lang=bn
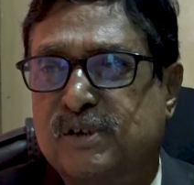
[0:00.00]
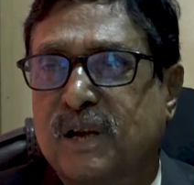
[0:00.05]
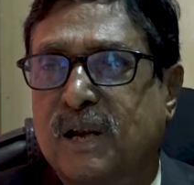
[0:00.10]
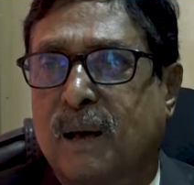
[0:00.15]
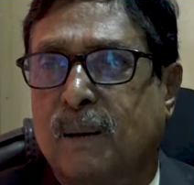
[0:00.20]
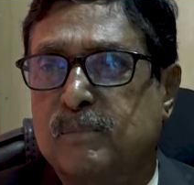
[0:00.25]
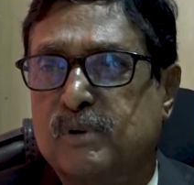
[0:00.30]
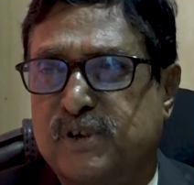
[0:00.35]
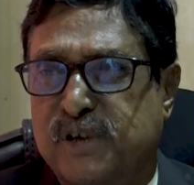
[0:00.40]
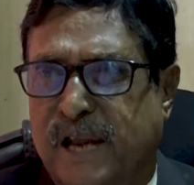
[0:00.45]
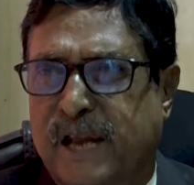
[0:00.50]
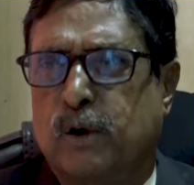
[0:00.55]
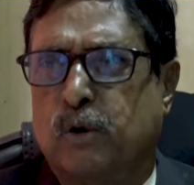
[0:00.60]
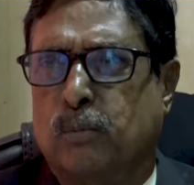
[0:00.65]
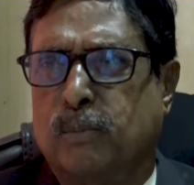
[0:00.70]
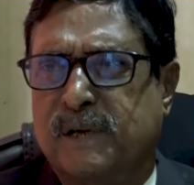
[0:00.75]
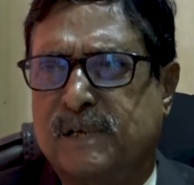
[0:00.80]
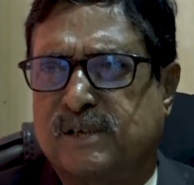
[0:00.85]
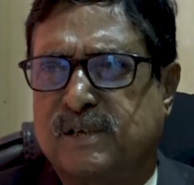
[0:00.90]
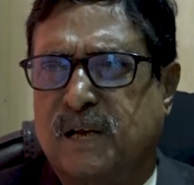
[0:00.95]
ছিলাম সেই
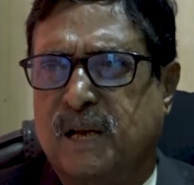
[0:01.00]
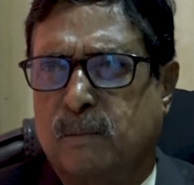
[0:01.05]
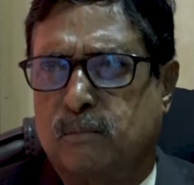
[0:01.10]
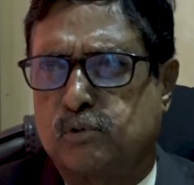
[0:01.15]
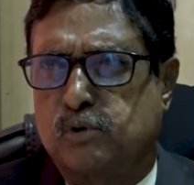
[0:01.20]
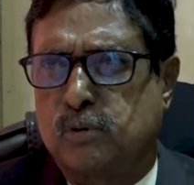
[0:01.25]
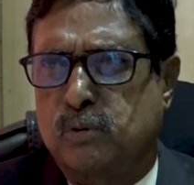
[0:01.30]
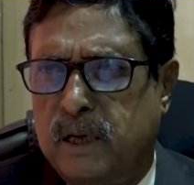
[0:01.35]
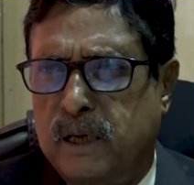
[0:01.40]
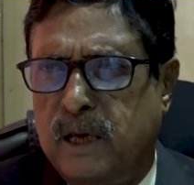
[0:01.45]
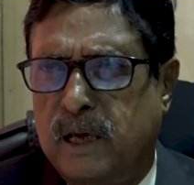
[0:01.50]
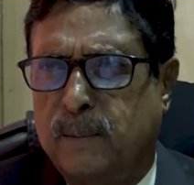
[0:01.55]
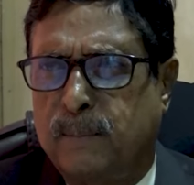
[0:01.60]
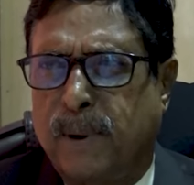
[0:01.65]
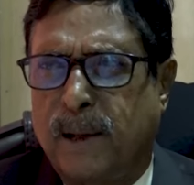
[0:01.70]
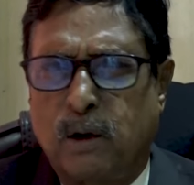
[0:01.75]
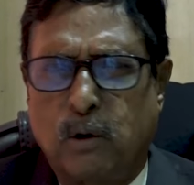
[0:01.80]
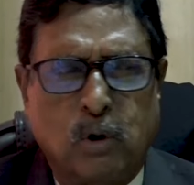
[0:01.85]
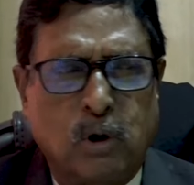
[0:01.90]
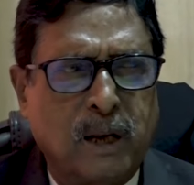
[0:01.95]
রুমে ছিলাম
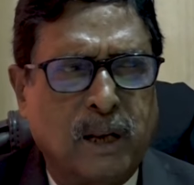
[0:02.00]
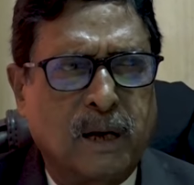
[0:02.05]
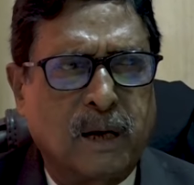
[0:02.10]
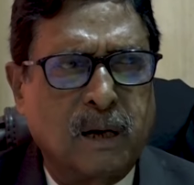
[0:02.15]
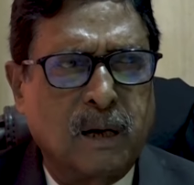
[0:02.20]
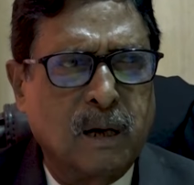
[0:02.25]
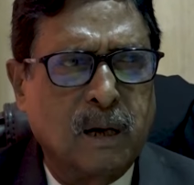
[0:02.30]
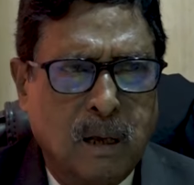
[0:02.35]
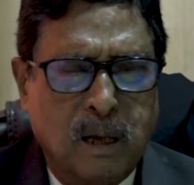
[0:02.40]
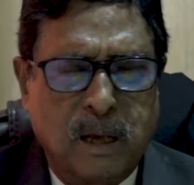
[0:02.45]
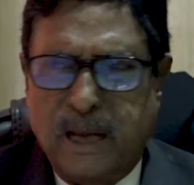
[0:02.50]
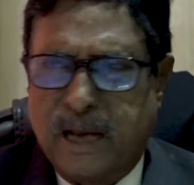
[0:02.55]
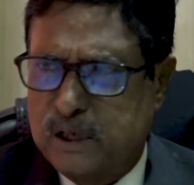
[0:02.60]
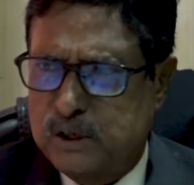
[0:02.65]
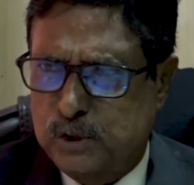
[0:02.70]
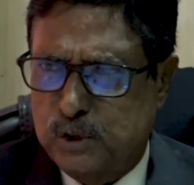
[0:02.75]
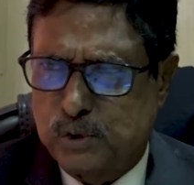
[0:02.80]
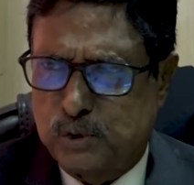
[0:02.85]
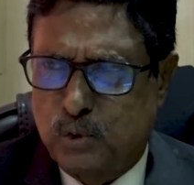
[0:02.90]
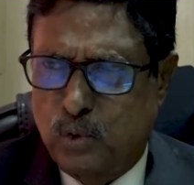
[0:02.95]
ইকবাল হলের
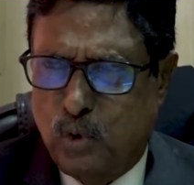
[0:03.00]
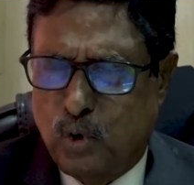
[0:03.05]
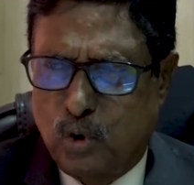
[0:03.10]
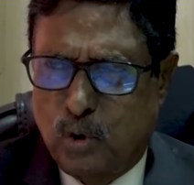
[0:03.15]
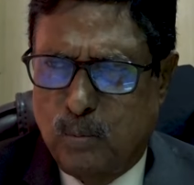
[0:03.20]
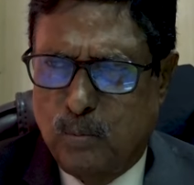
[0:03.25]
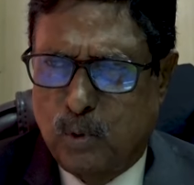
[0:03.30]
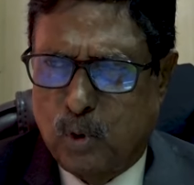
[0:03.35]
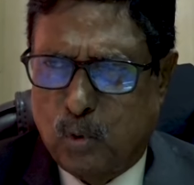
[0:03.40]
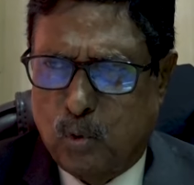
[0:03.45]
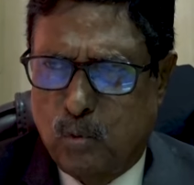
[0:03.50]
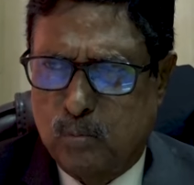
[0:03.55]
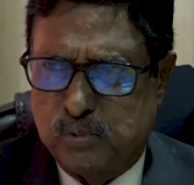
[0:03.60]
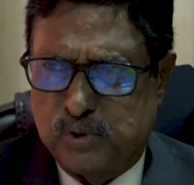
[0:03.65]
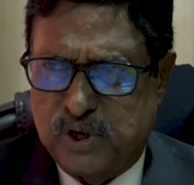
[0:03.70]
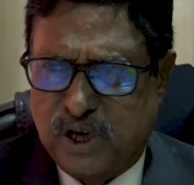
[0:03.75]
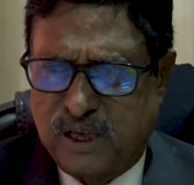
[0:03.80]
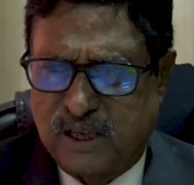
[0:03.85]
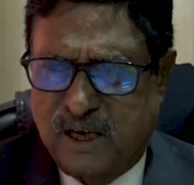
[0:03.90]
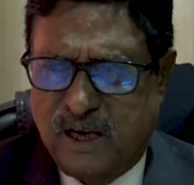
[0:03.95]
একশো ষোলো নম্বর রুম
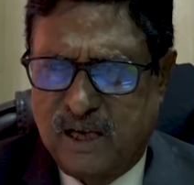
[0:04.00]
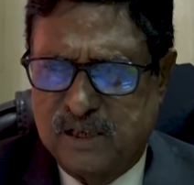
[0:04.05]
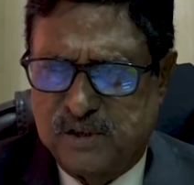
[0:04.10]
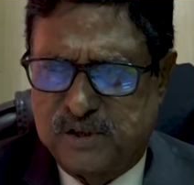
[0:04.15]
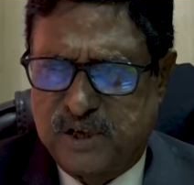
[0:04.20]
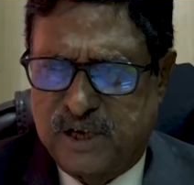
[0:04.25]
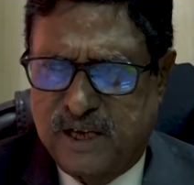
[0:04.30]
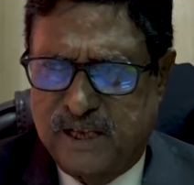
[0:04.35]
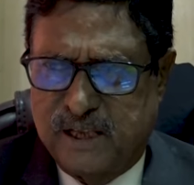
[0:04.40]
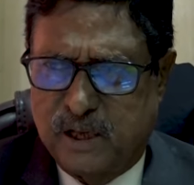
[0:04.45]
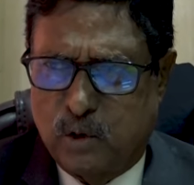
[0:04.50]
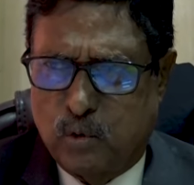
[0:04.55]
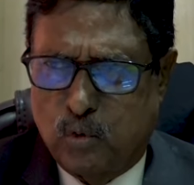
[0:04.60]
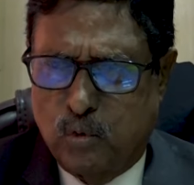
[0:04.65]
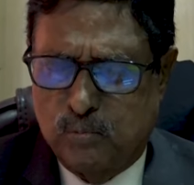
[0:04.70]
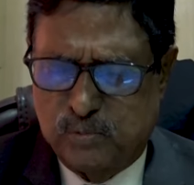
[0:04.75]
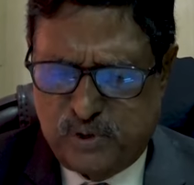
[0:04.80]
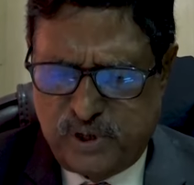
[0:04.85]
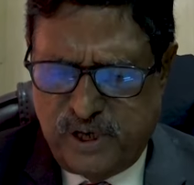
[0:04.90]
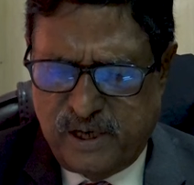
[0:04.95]
শাহজাহান সিরাজের
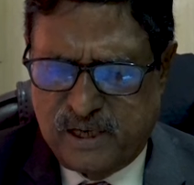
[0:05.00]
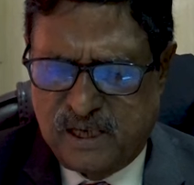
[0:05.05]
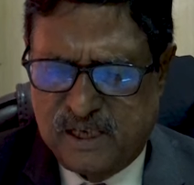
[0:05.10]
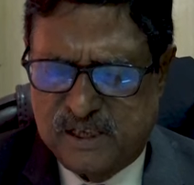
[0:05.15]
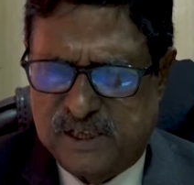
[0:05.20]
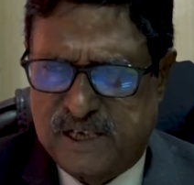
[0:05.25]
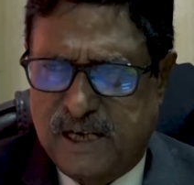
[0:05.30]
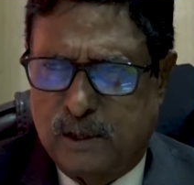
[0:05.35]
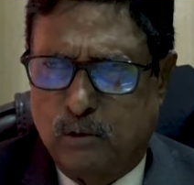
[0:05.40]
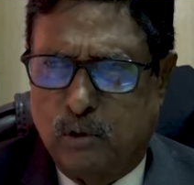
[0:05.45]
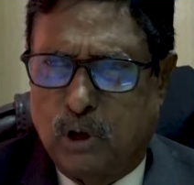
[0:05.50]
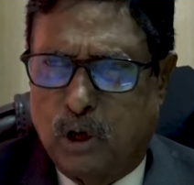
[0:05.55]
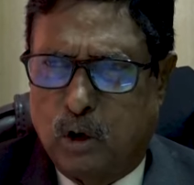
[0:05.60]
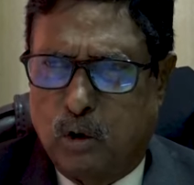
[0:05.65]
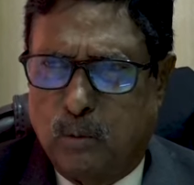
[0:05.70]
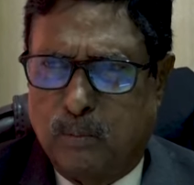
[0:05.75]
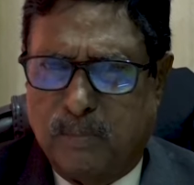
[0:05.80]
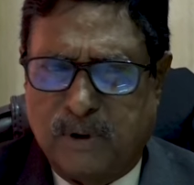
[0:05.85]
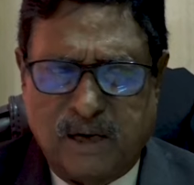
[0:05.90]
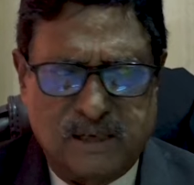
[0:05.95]
রুম সেখানে শেরদুল
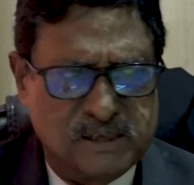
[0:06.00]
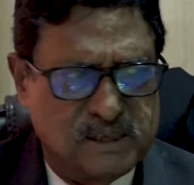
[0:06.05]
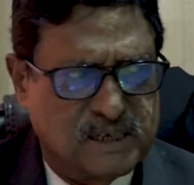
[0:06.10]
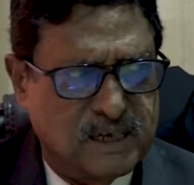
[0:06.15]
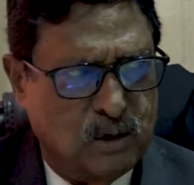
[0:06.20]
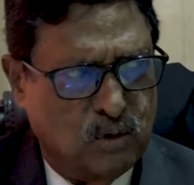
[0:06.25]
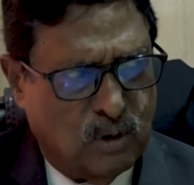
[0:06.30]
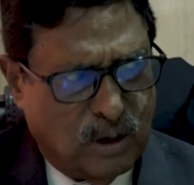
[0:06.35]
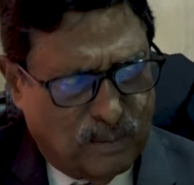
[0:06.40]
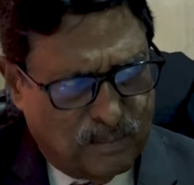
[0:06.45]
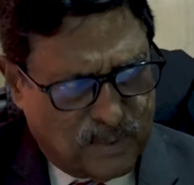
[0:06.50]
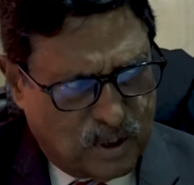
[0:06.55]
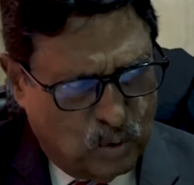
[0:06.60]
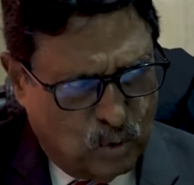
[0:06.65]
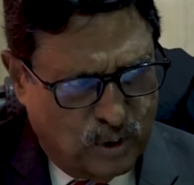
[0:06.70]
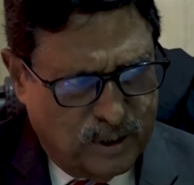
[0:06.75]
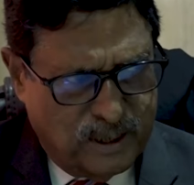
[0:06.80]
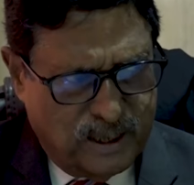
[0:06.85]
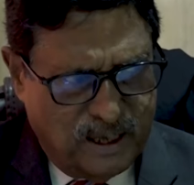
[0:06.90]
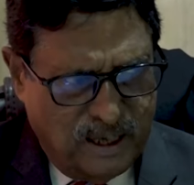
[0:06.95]
আলম খান ছিল আমরা
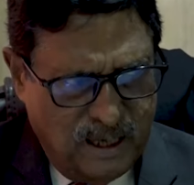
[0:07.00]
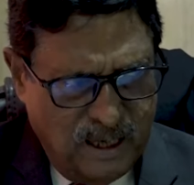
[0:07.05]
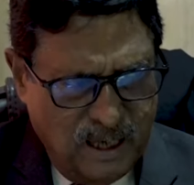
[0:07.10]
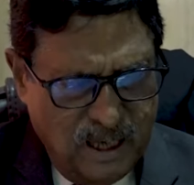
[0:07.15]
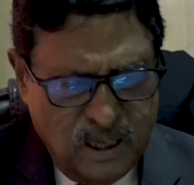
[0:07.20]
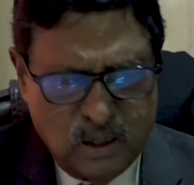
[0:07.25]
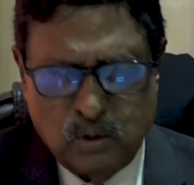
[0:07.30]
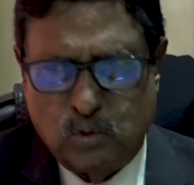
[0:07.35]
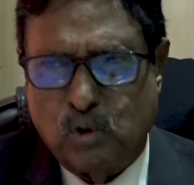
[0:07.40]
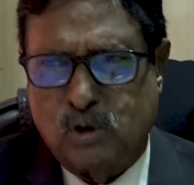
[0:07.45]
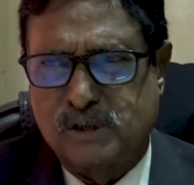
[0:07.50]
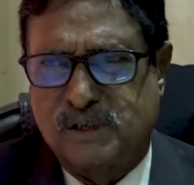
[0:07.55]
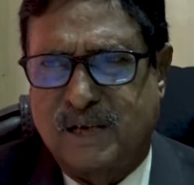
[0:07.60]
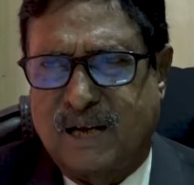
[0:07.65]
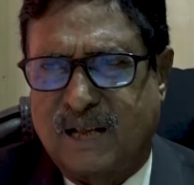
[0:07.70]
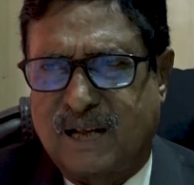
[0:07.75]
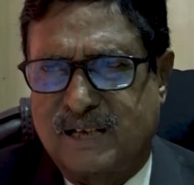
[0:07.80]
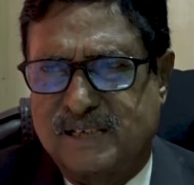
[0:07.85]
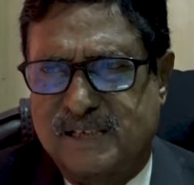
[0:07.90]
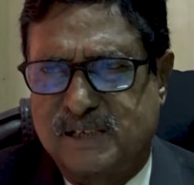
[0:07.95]
ওই
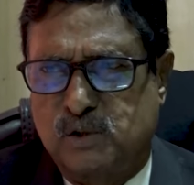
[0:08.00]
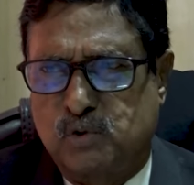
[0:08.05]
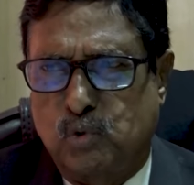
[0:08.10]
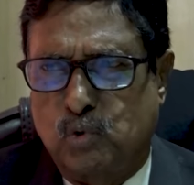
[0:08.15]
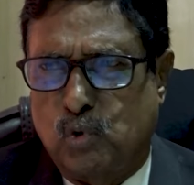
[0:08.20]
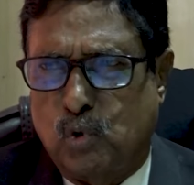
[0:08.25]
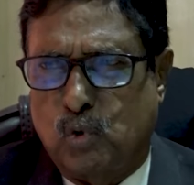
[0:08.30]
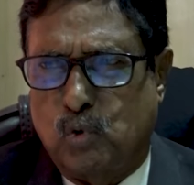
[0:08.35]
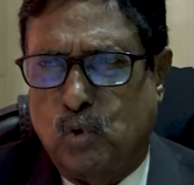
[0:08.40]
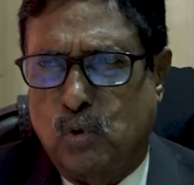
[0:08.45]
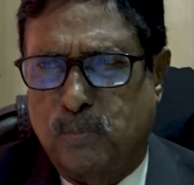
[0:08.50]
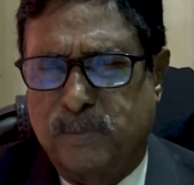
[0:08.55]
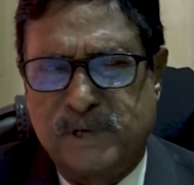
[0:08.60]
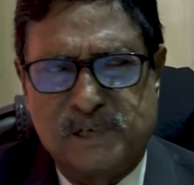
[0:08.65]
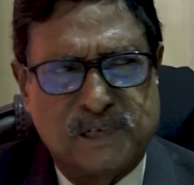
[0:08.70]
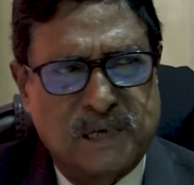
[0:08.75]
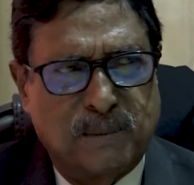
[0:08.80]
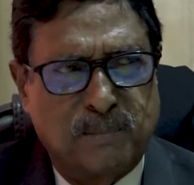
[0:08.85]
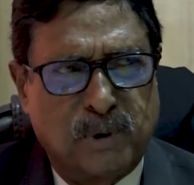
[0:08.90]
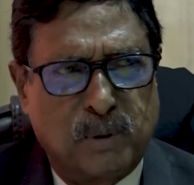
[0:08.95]
দরজার কাছে ছোটো কর্মী
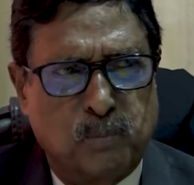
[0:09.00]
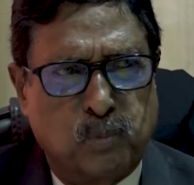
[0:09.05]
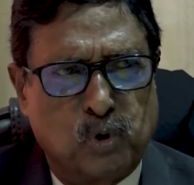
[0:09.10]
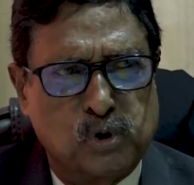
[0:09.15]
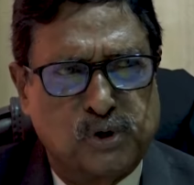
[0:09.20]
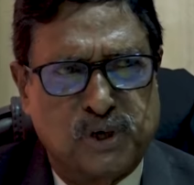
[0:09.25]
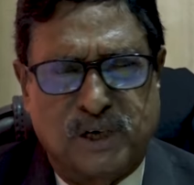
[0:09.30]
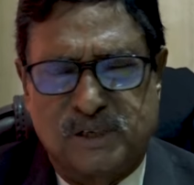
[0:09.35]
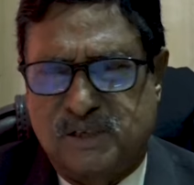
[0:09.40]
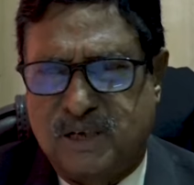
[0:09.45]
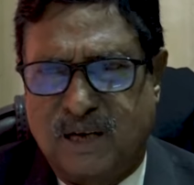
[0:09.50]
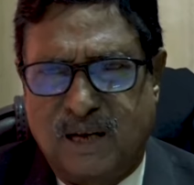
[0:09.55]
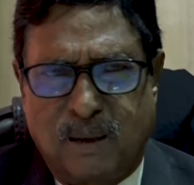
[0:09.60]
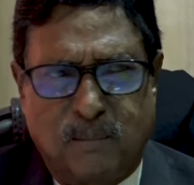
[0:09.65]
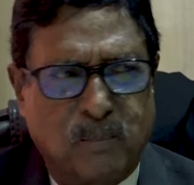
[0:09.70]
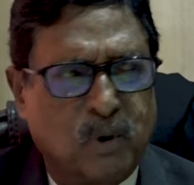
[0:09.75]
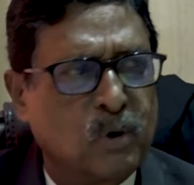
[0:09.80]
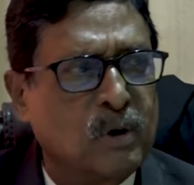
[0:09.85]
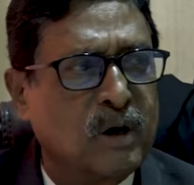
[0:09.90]
হিসাবে বৈশা ছিলাম